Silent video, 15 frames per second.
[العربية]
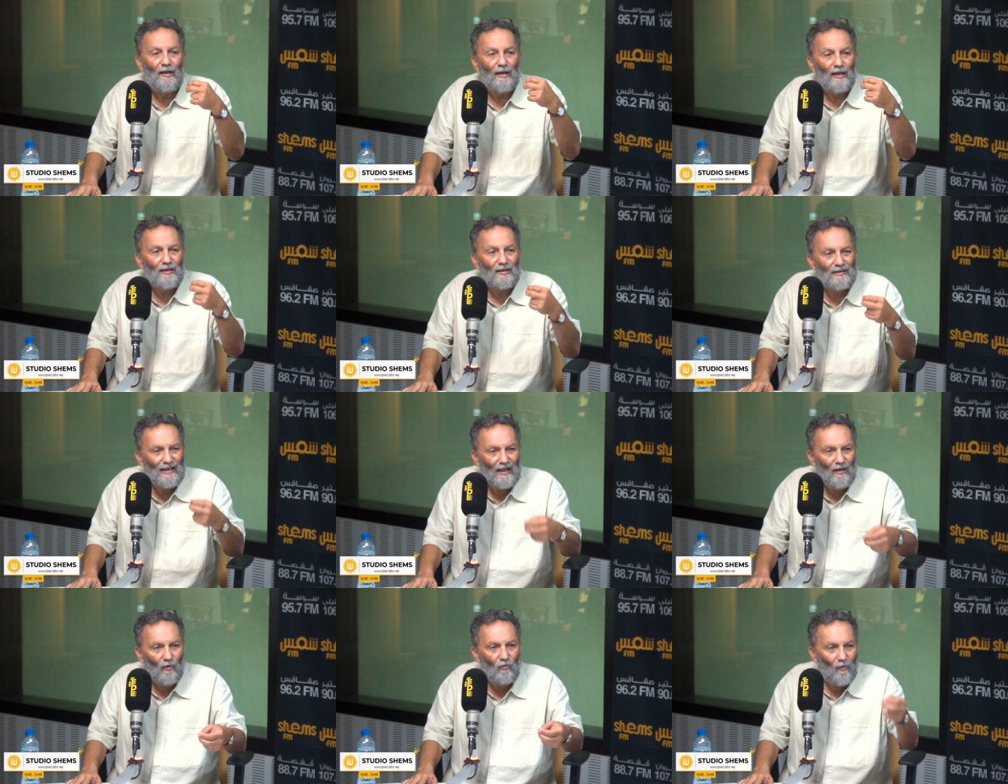
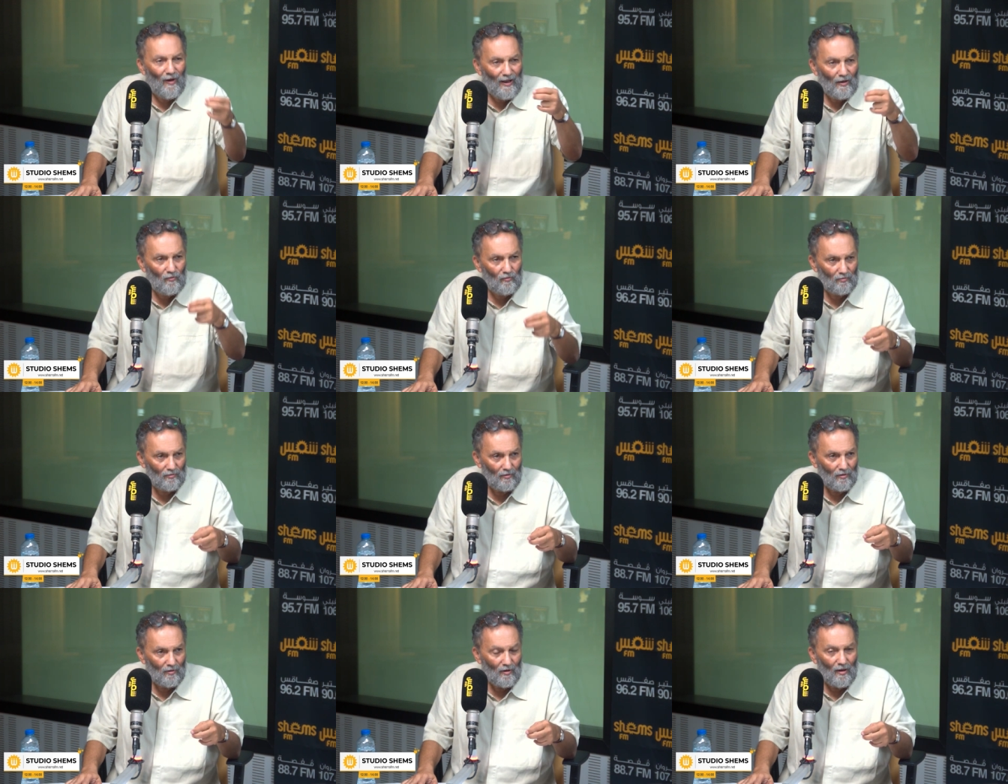صلح وحده
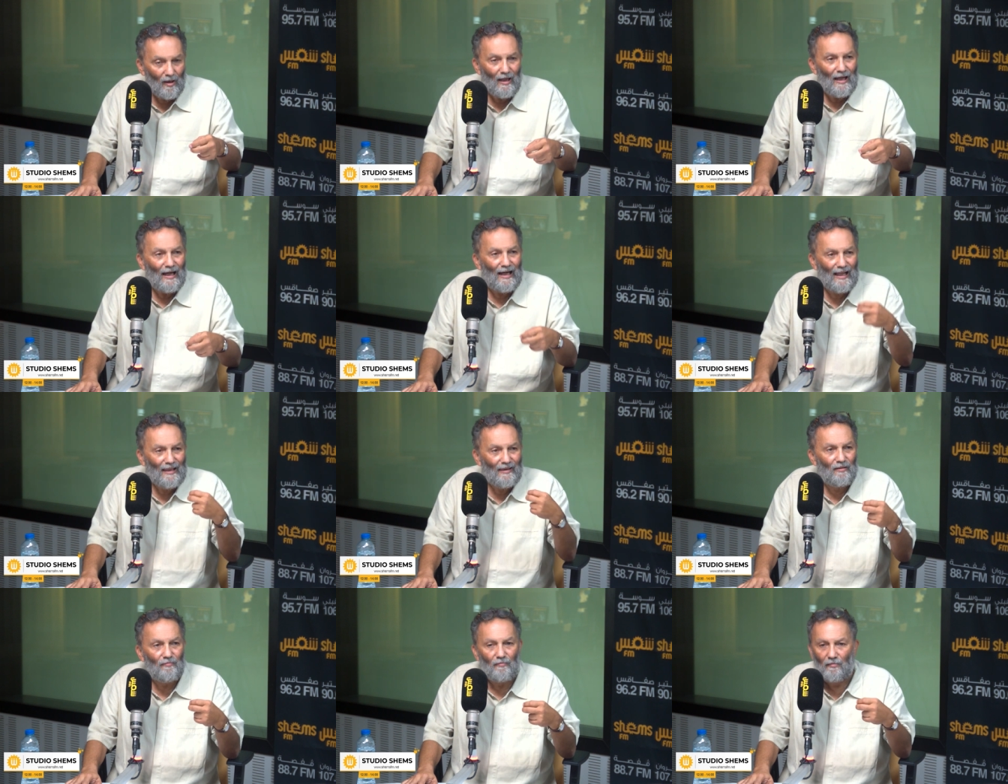
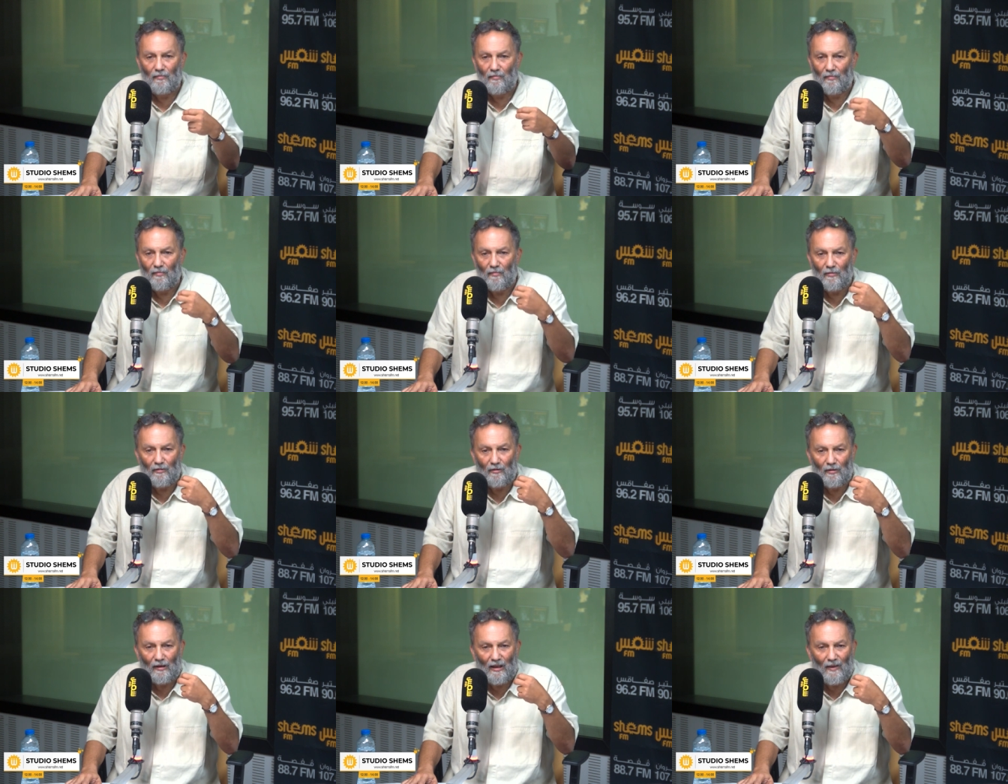خدم
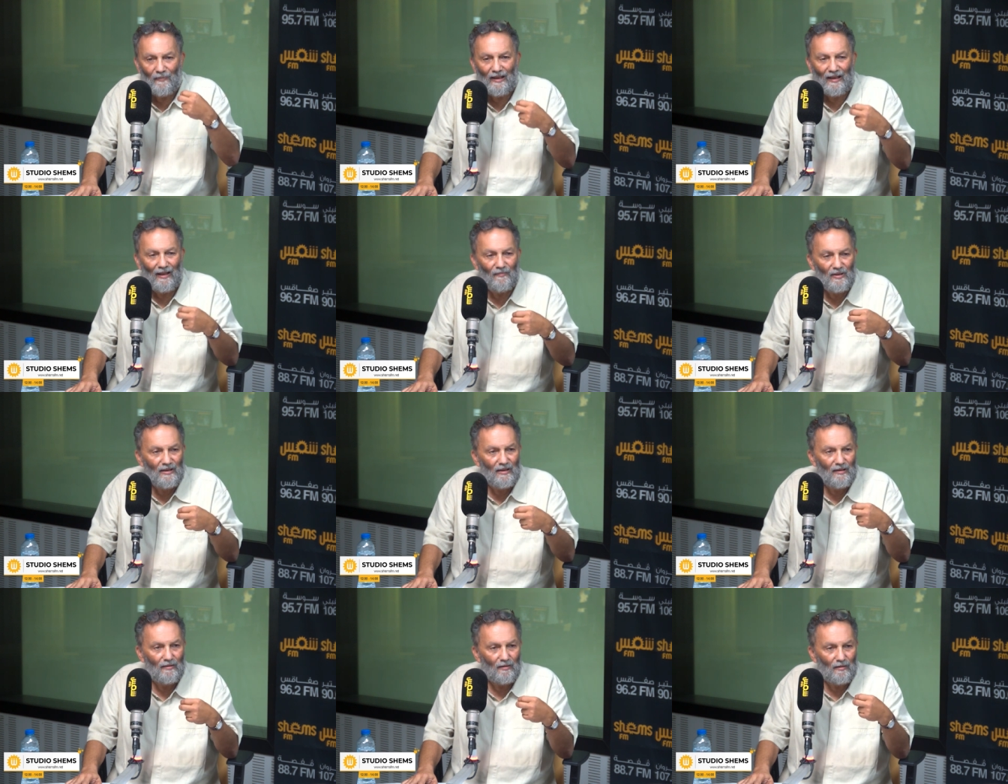قرابة
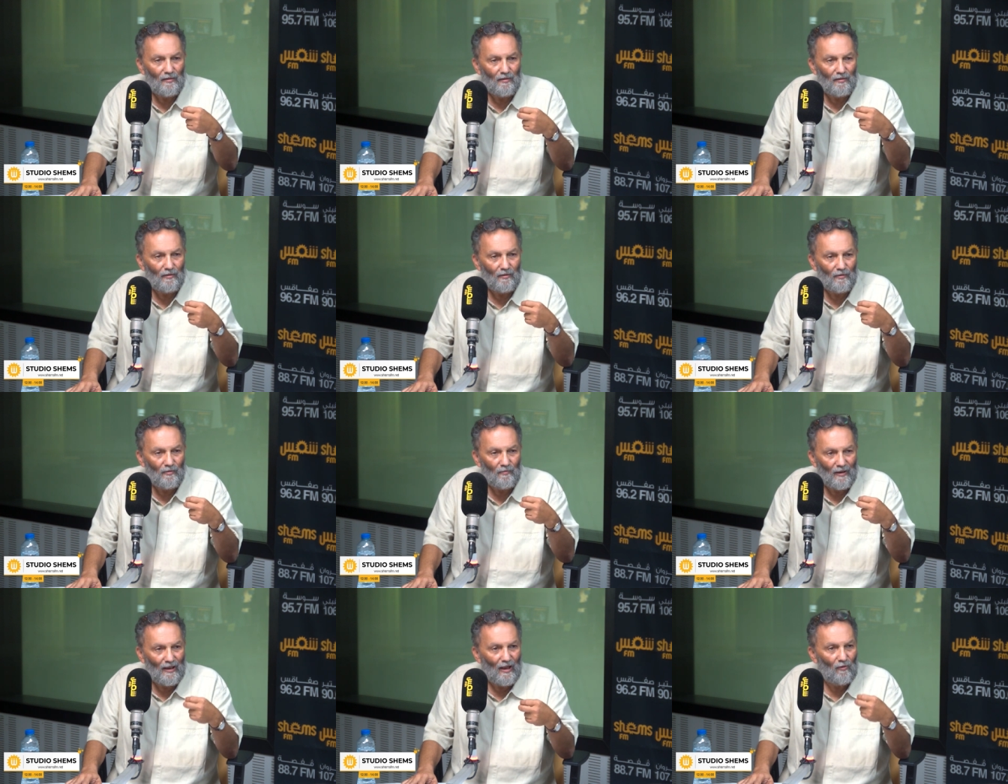الخمسين آه،
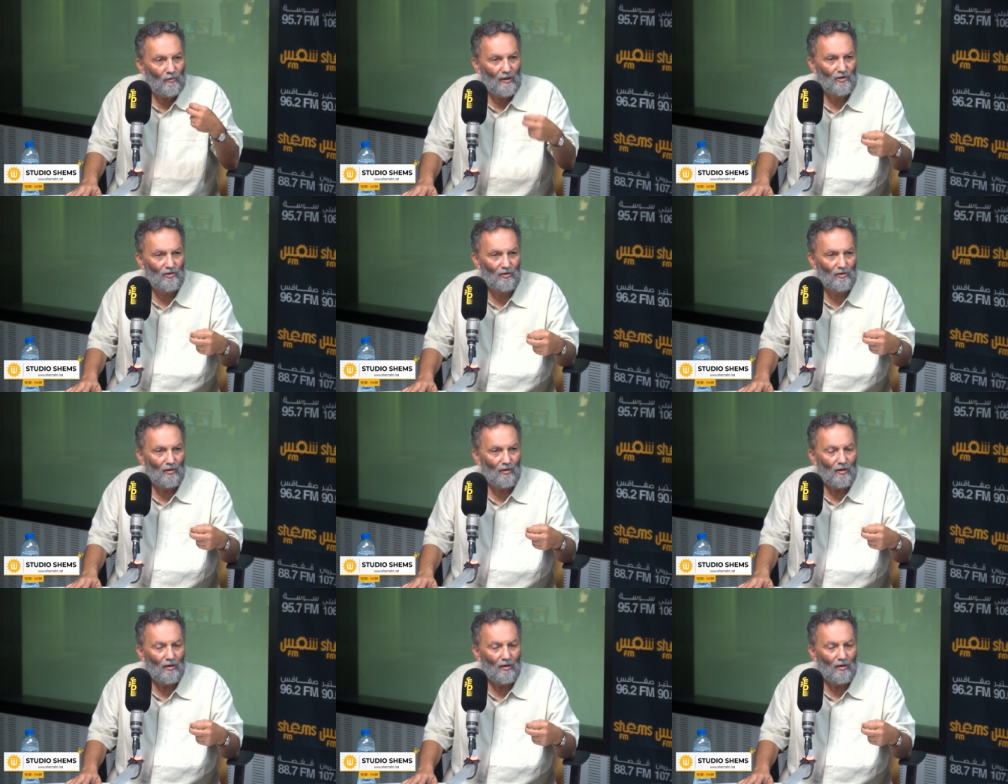مرأة وراجل